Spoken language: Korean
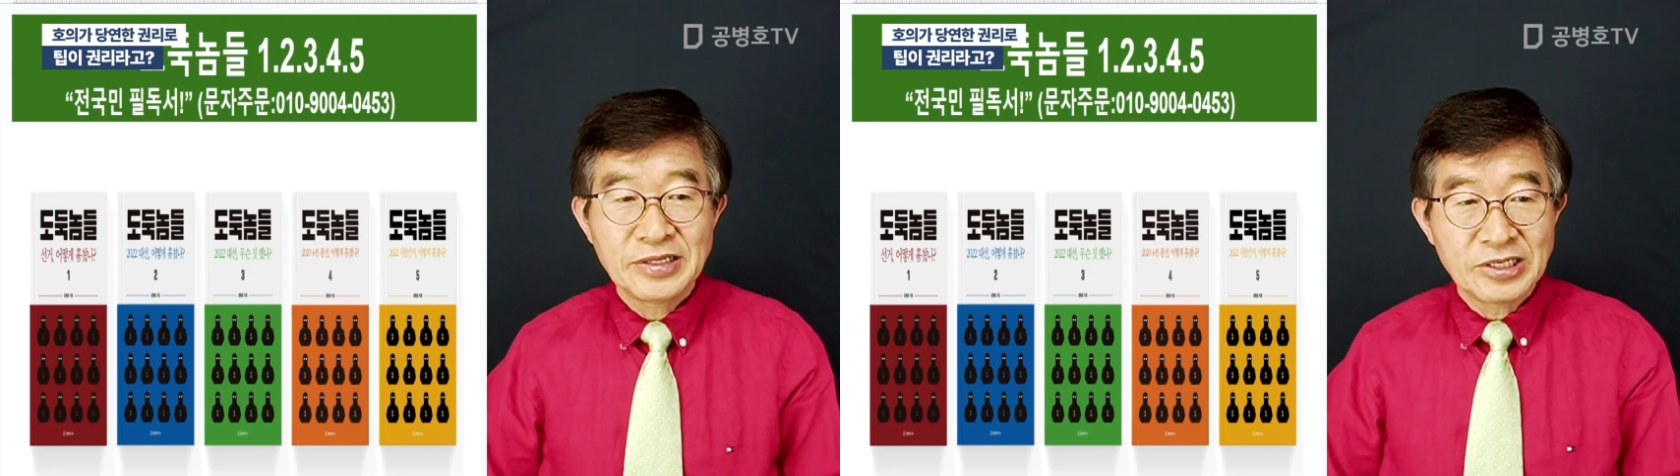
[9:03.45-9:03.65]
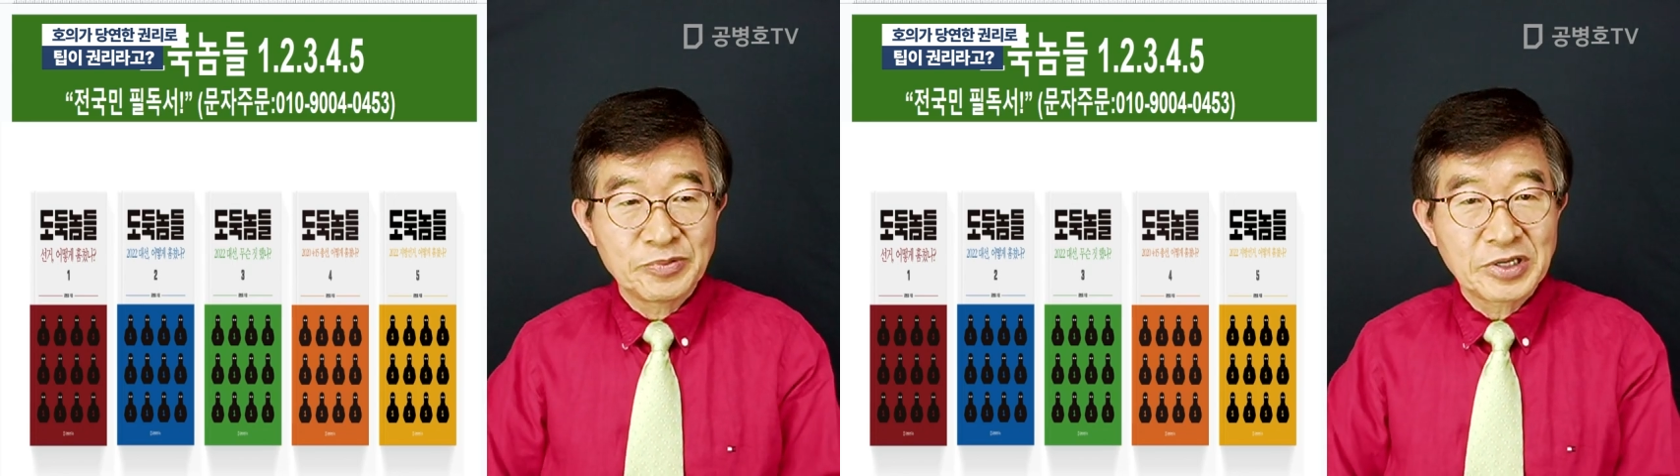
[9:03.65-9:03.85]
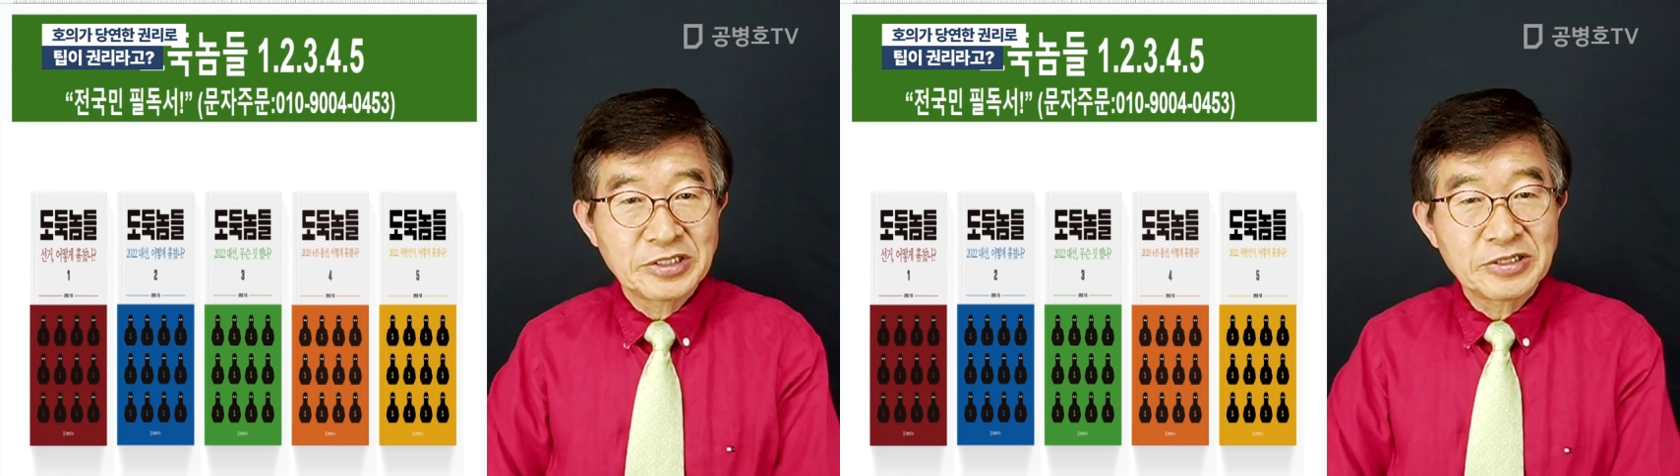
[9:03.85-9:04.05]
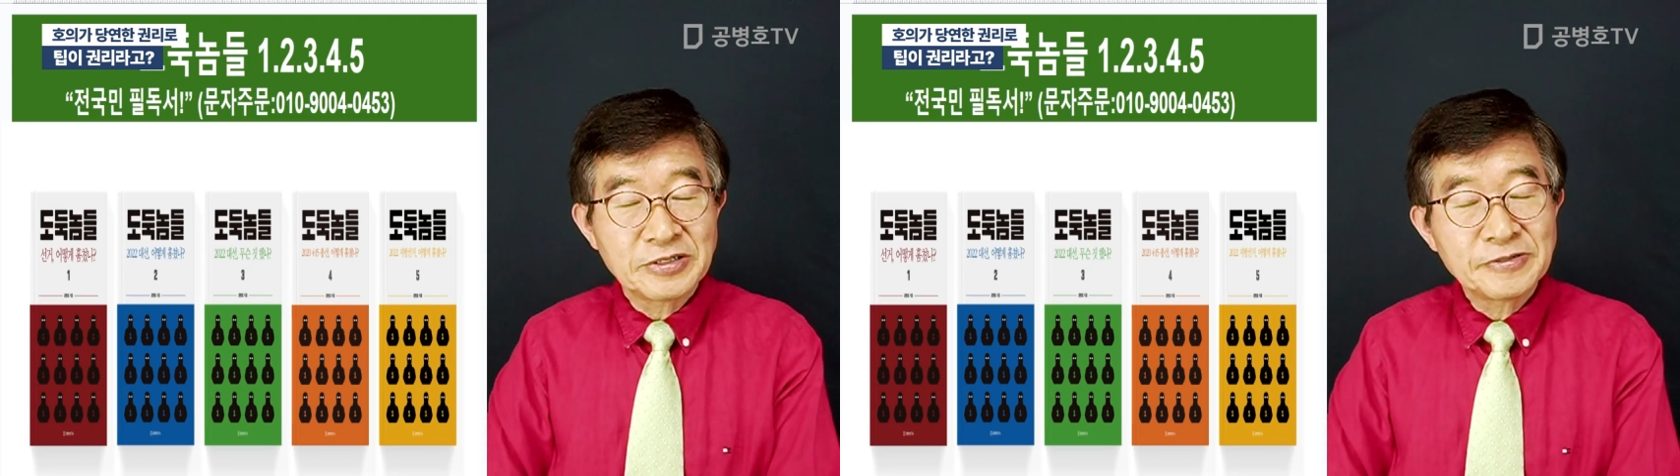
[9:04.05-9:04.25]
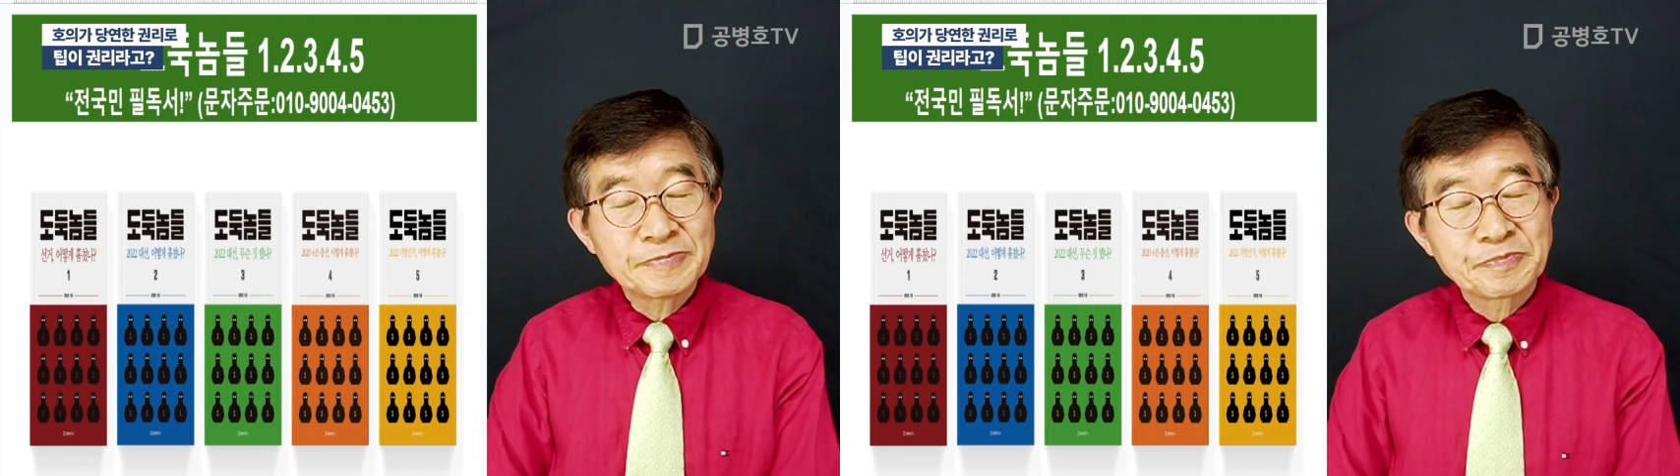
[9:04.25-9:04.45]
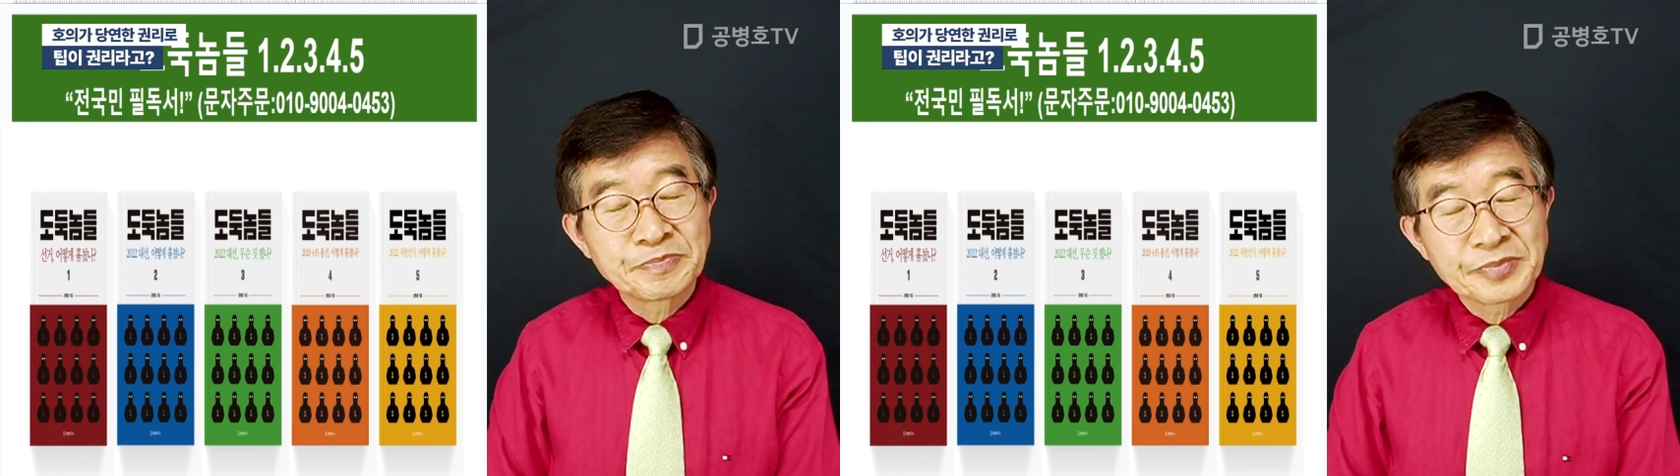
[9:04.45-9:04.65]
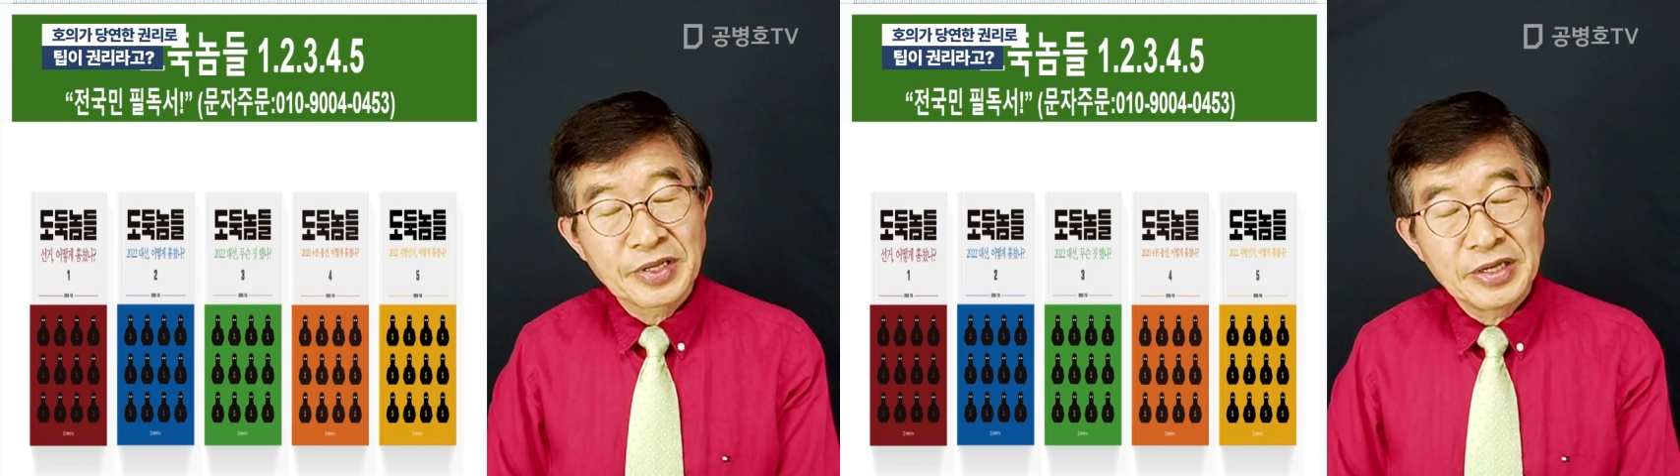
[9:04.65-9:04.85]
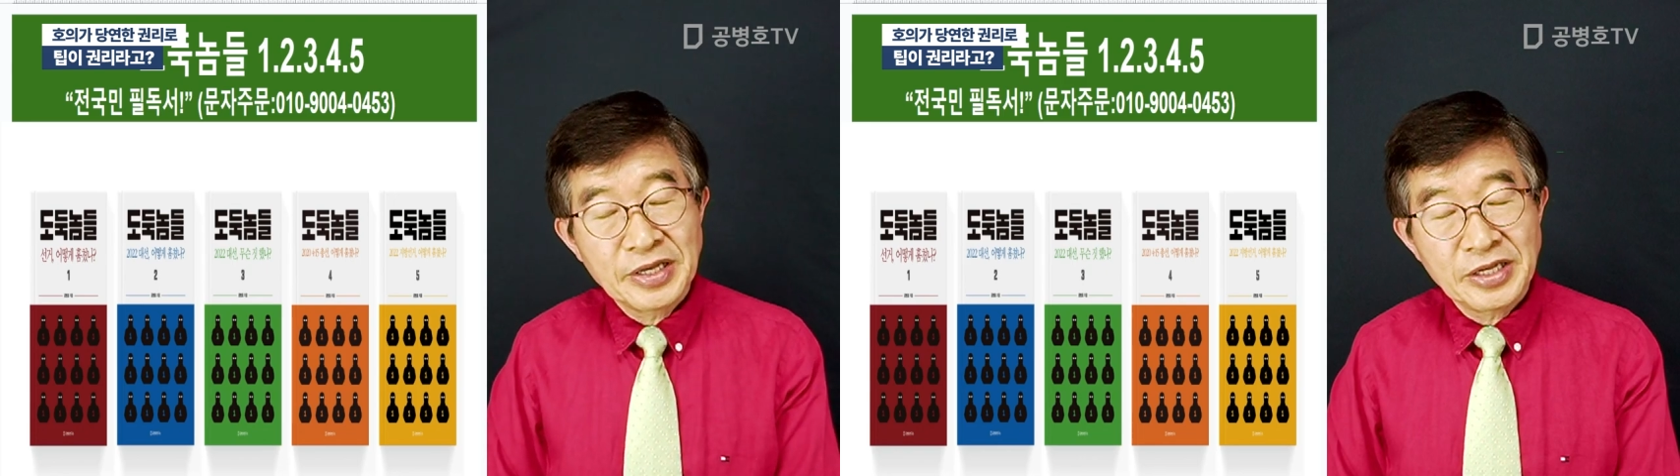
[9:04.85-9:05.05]
여러분께서
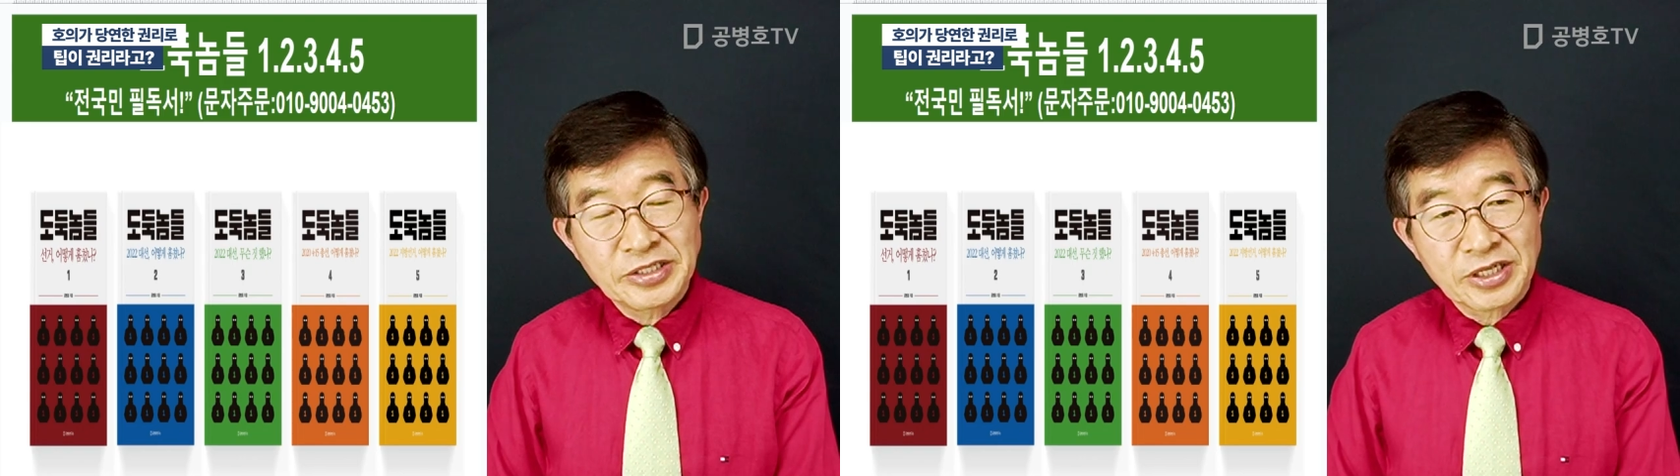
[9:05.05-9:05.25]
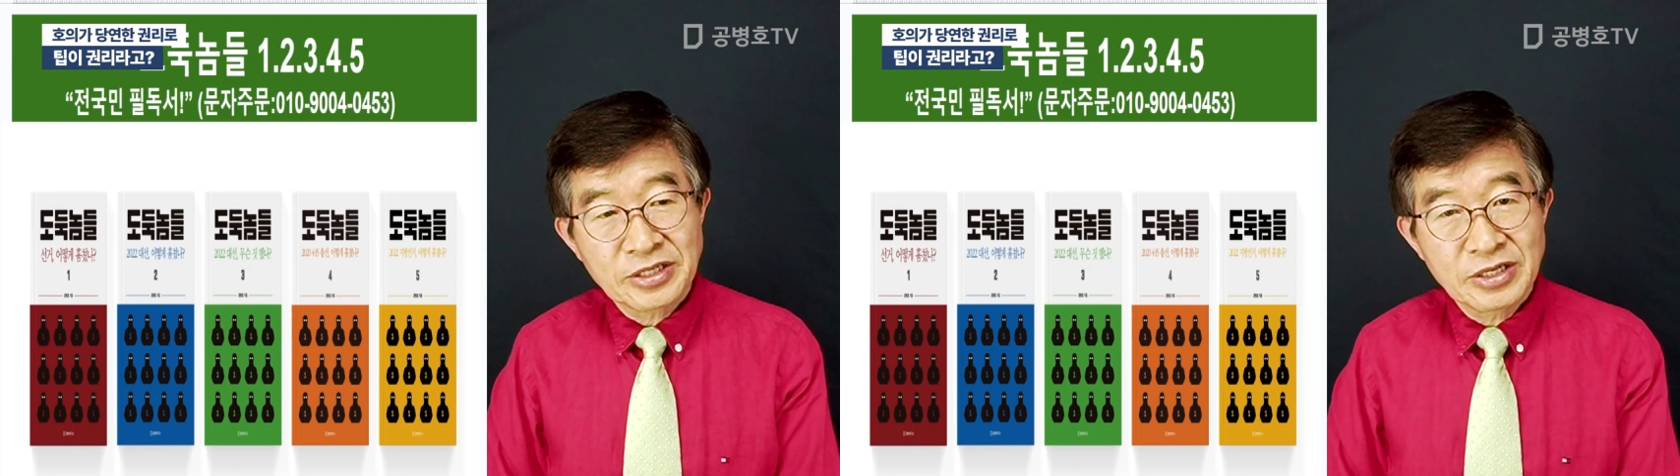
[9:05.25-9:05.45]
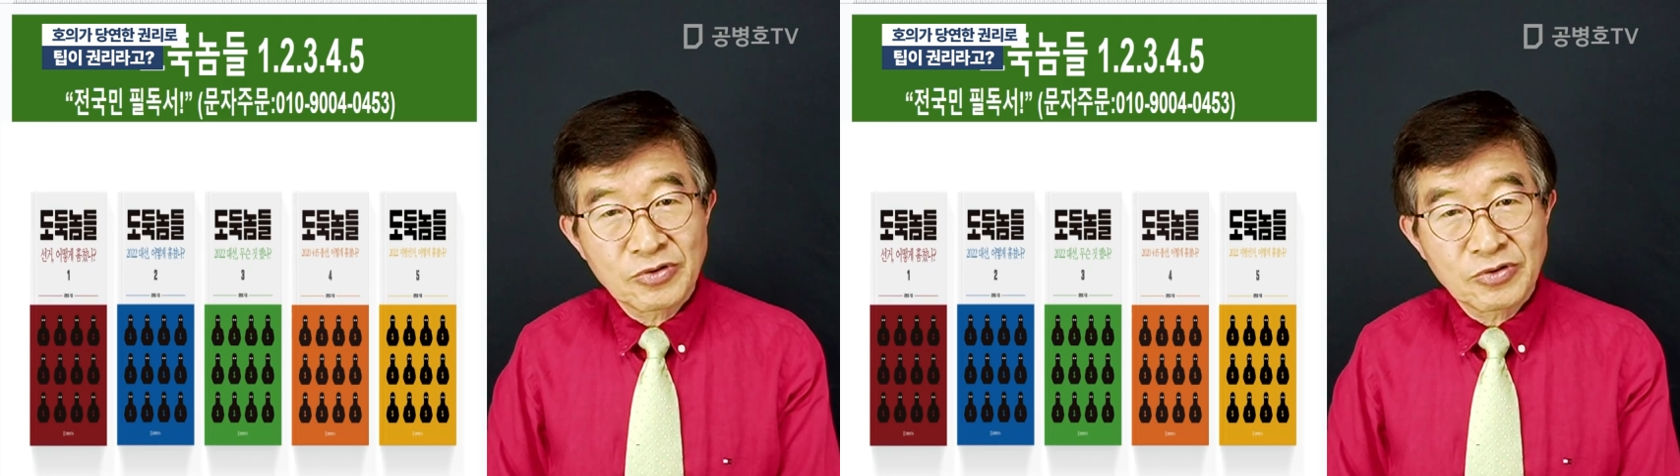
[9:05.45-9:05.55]
이 선거